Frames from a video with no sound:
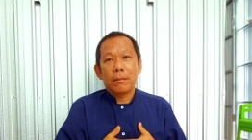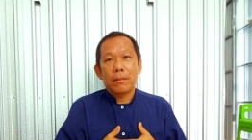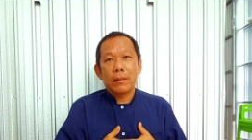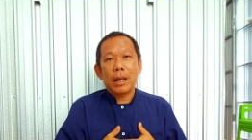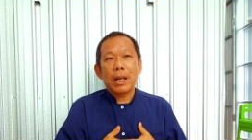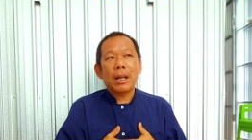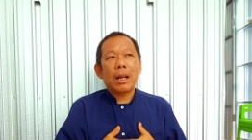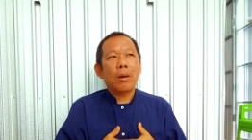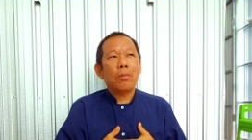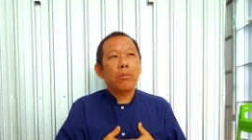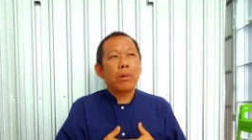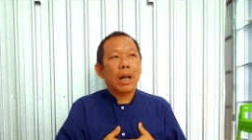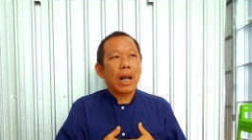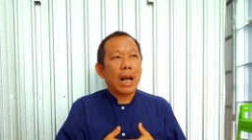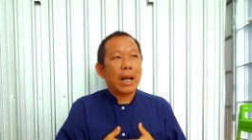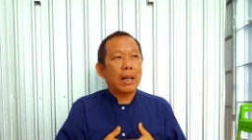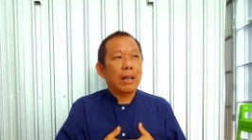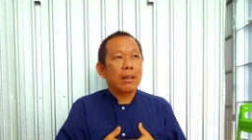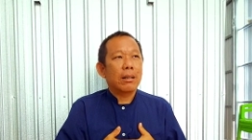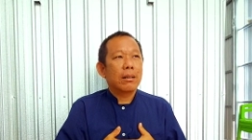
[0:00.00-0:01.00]
chứ không
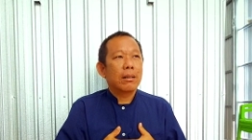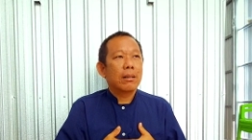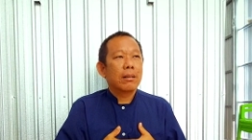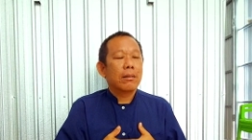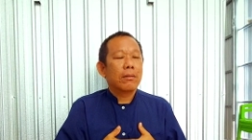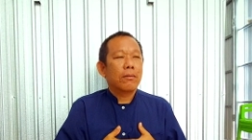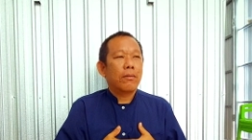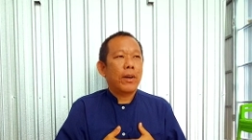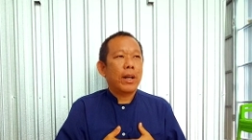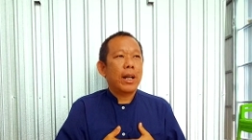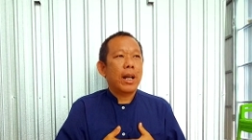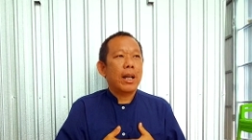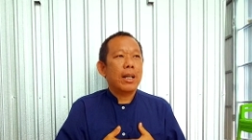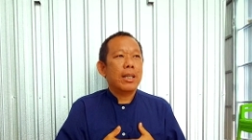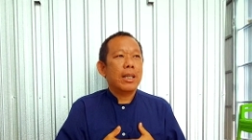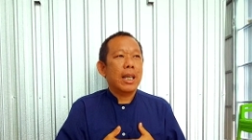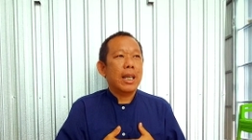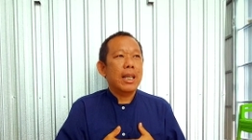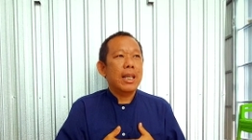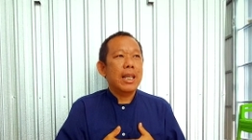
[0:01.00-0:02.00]
cần phải đợi
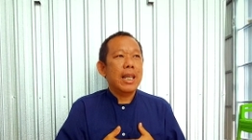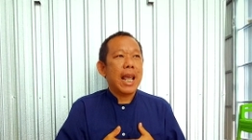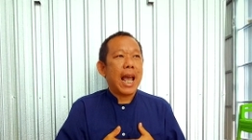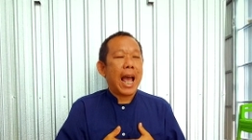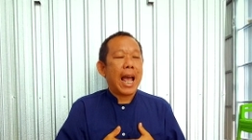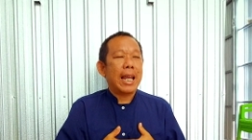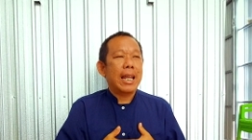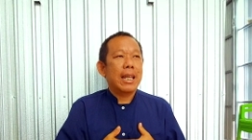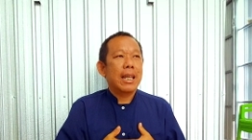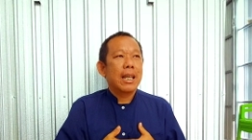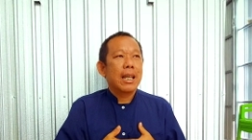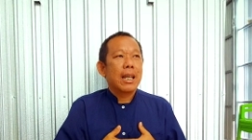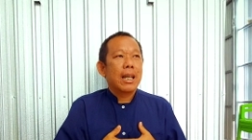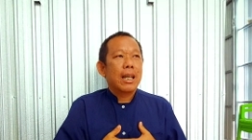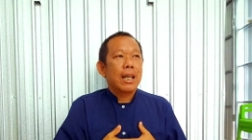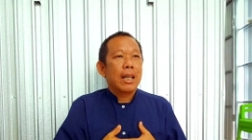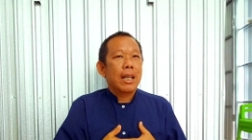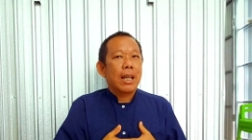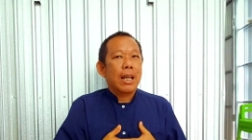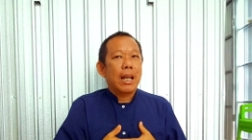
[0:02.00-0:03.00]
chỉ dạy
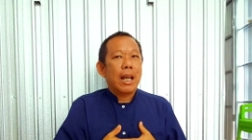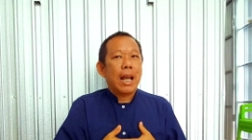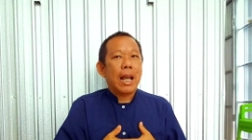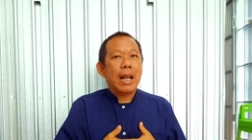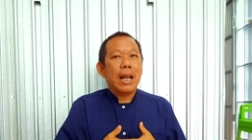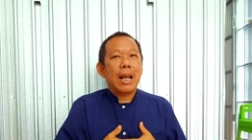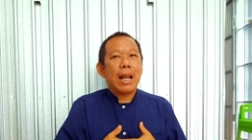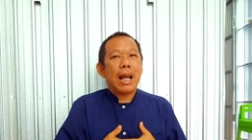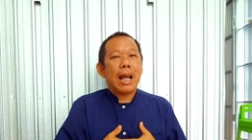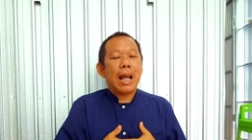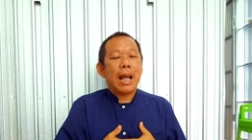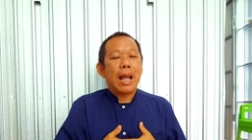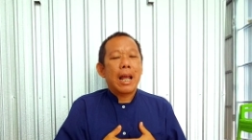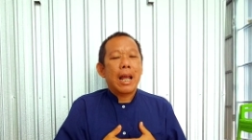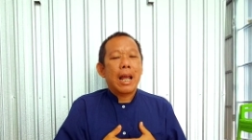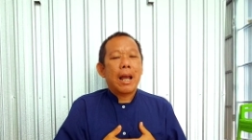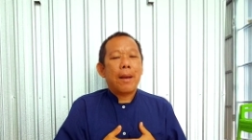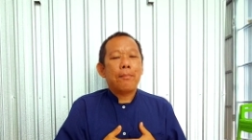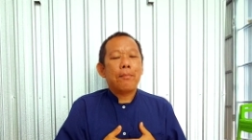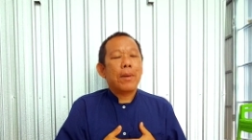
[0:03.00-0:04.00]
hay là
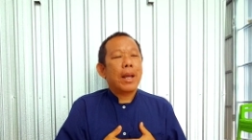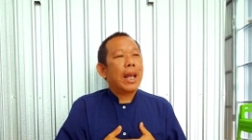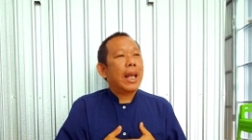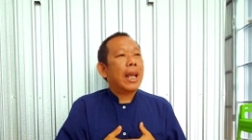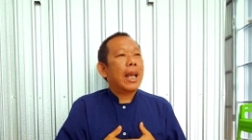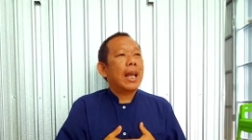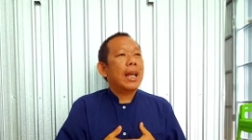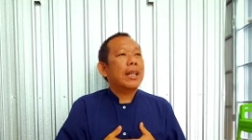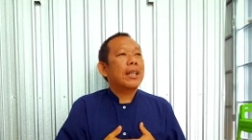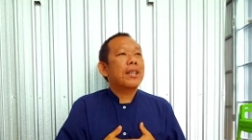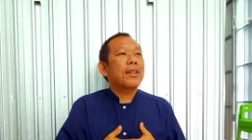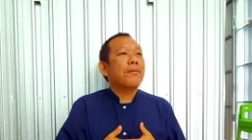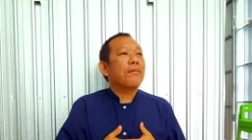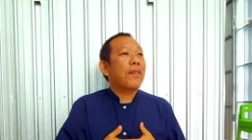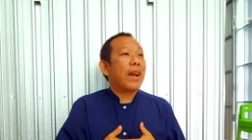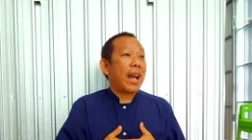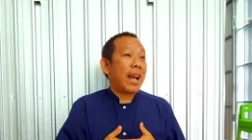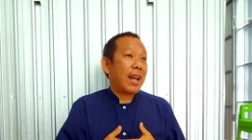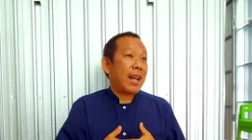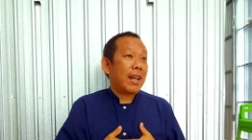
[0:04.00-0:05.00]
hâm he hay trừng
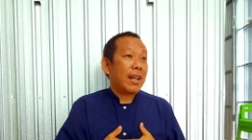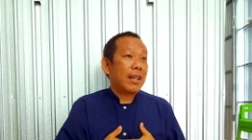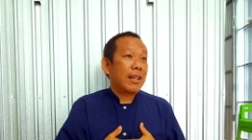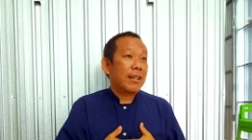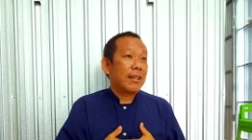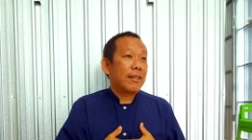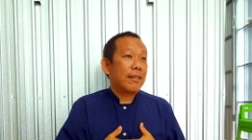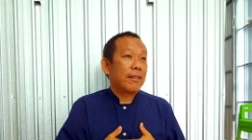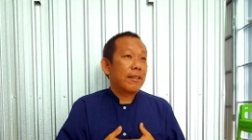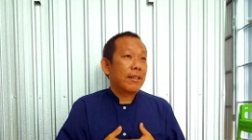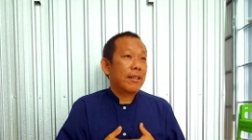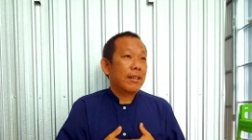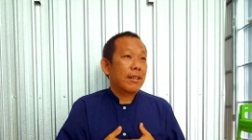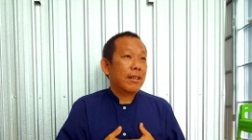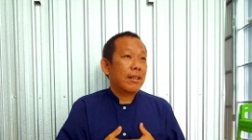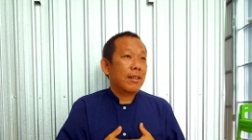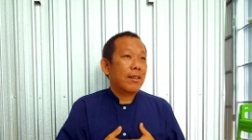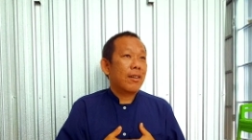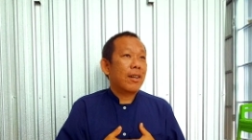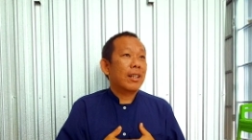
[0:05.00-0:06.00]
phạt
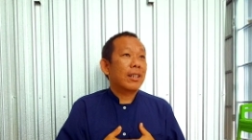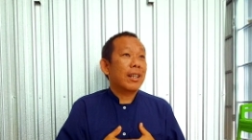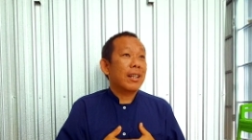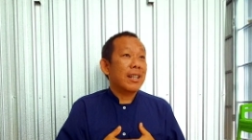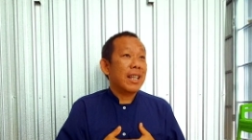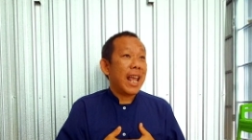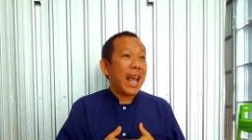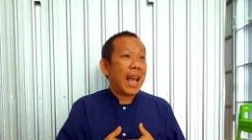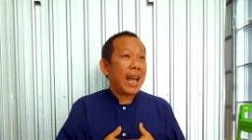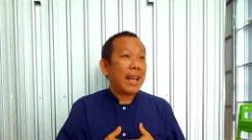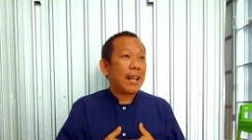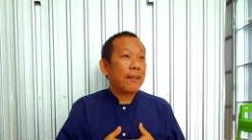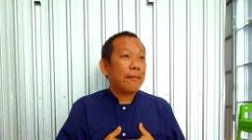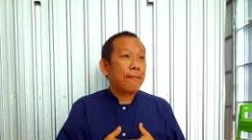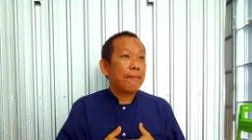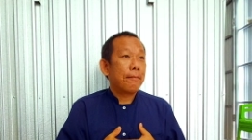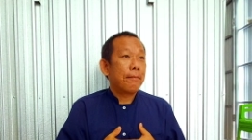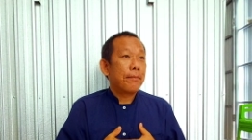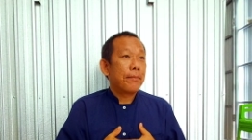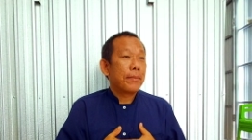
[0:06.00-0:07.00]
đó là tự giác
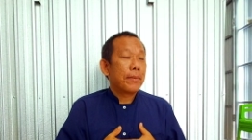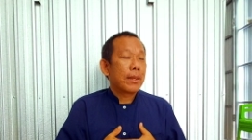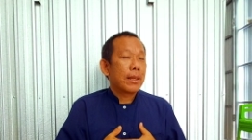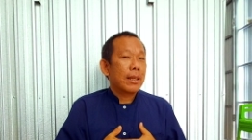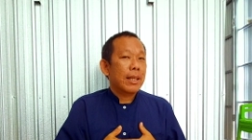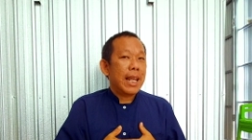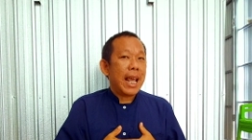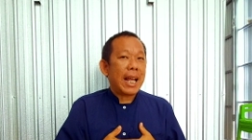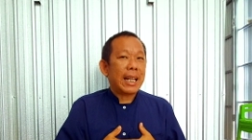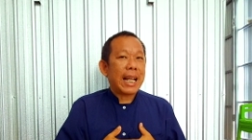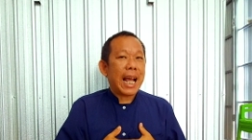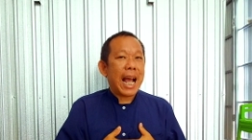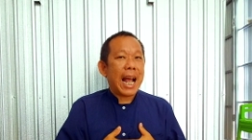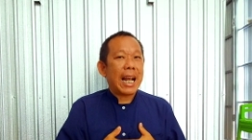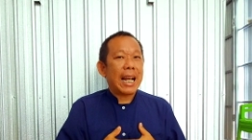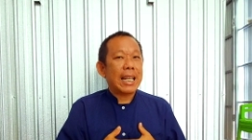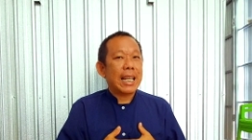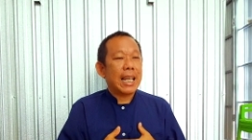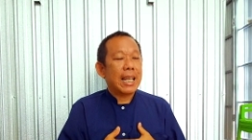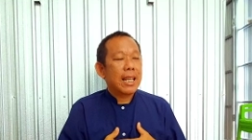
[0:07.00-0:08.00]
giác tha
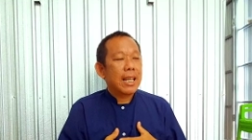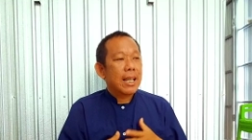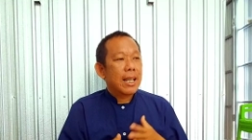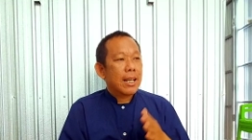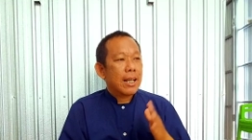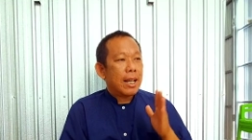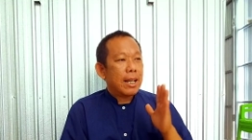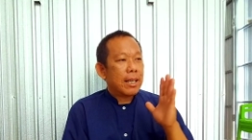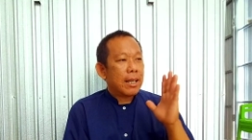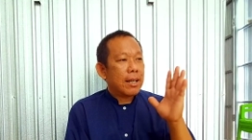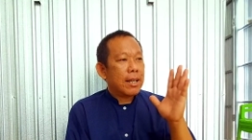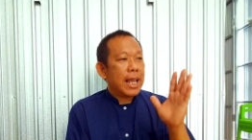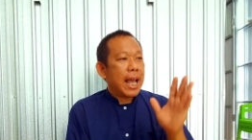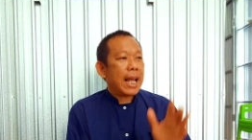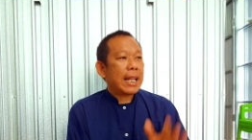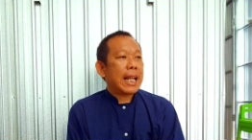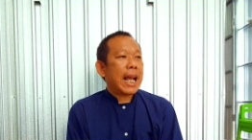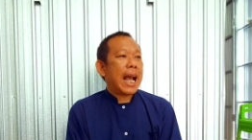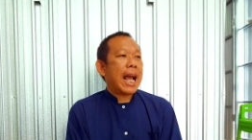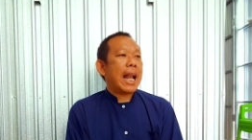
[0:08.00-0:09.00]
là gì cái chữ
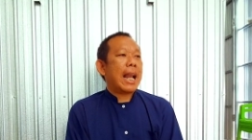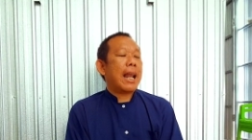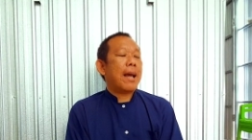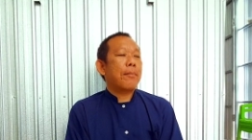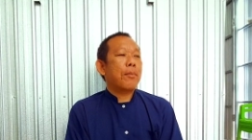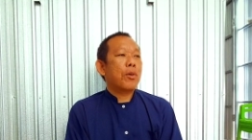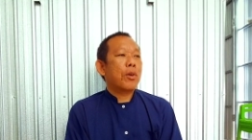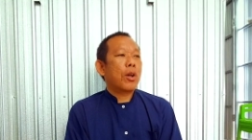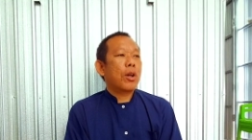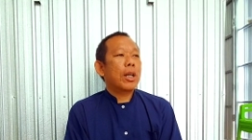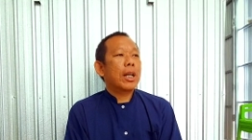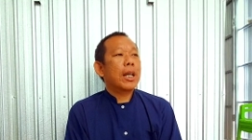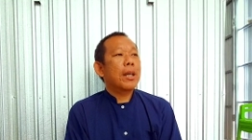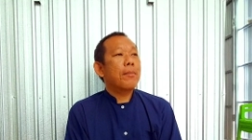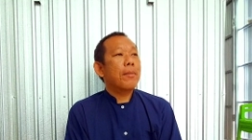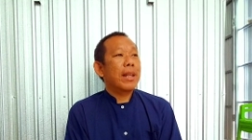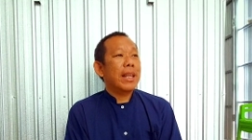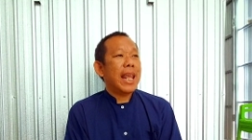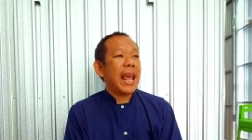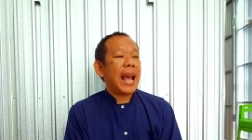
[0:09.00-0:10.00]
giác tha là muốn nói khi
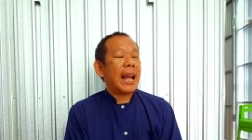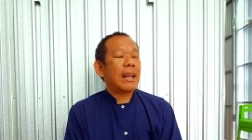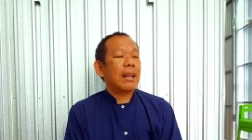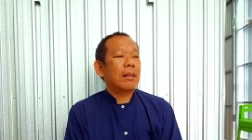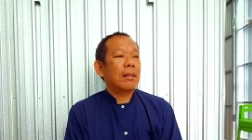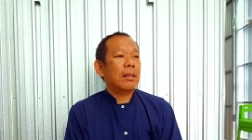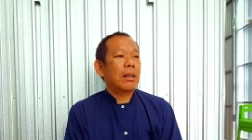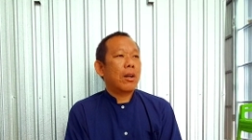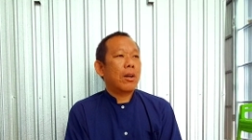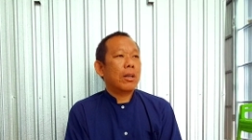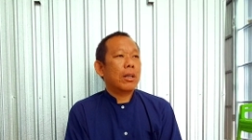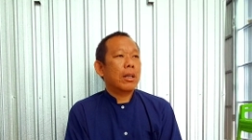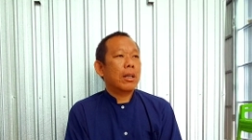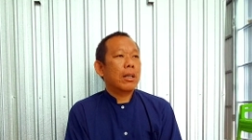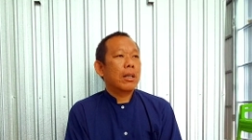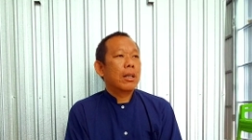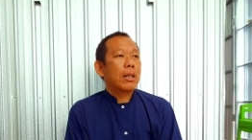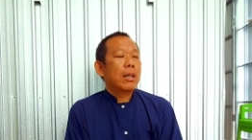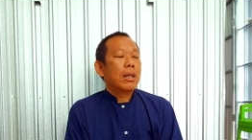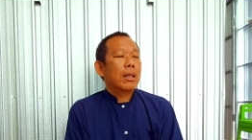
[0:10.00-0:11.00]
mình giác được rồi á
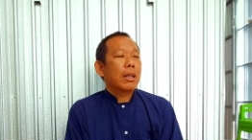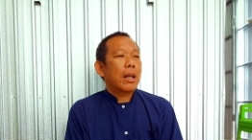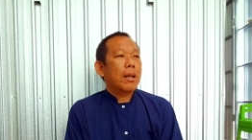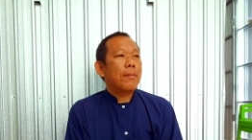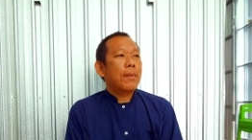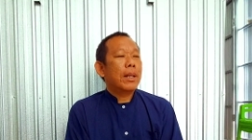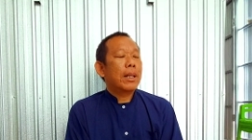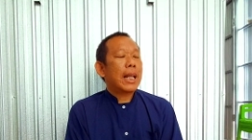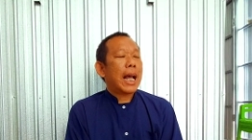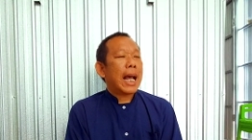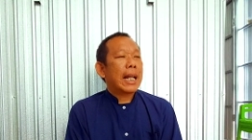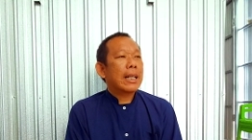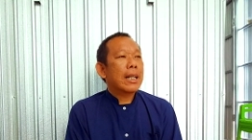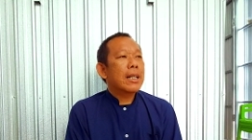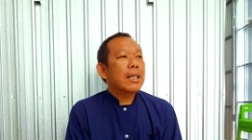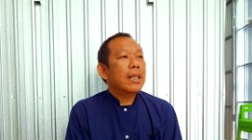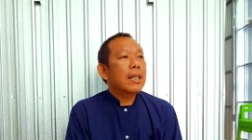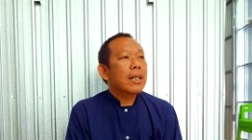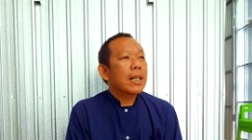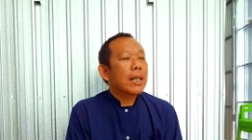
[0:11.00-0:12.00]
thì mình tha
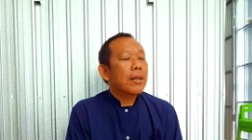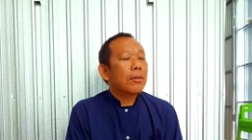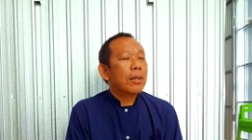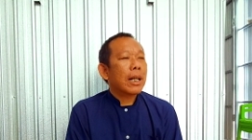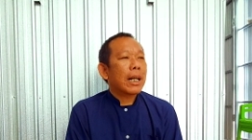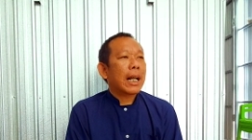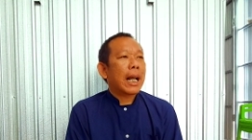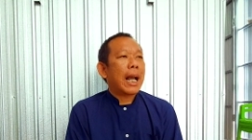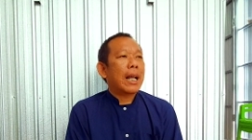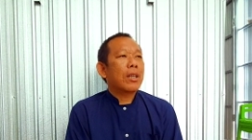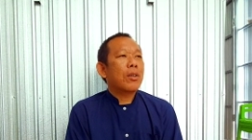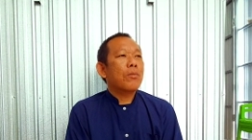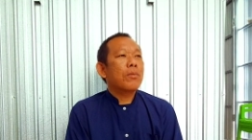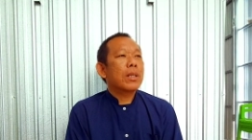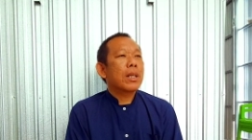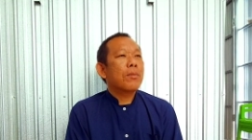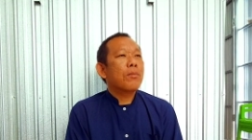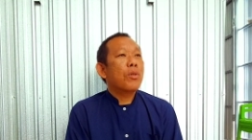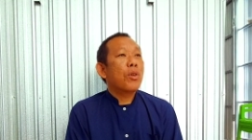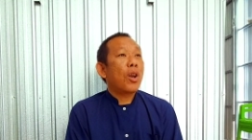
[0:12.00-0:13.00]
thứ thương yêu tất cả chúng
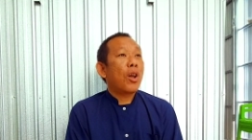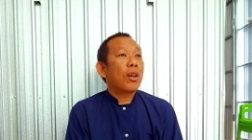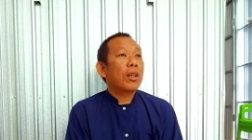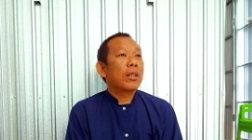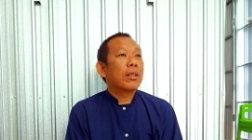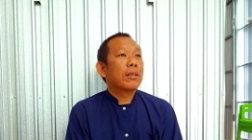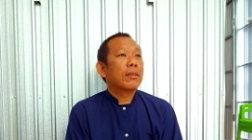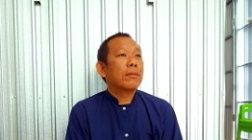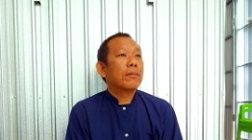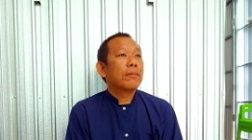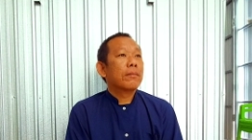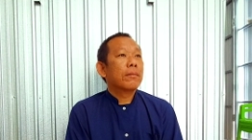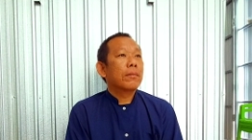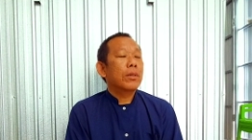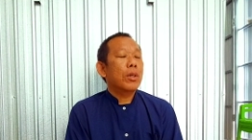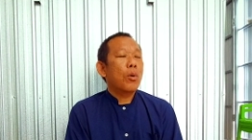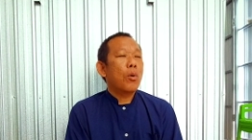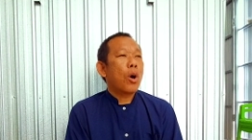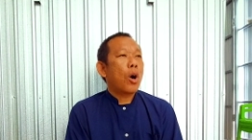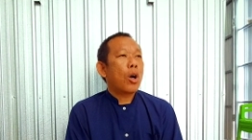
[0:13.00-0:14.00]
sinh muôn loài
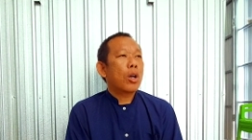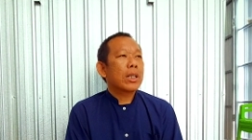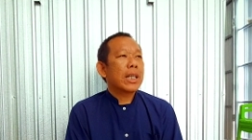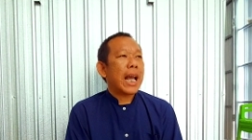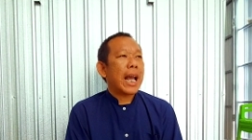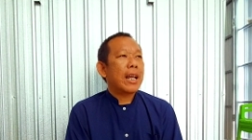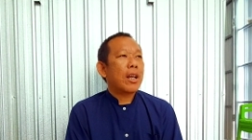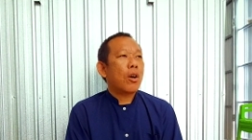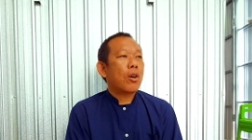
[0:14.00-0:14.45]
dù họ sai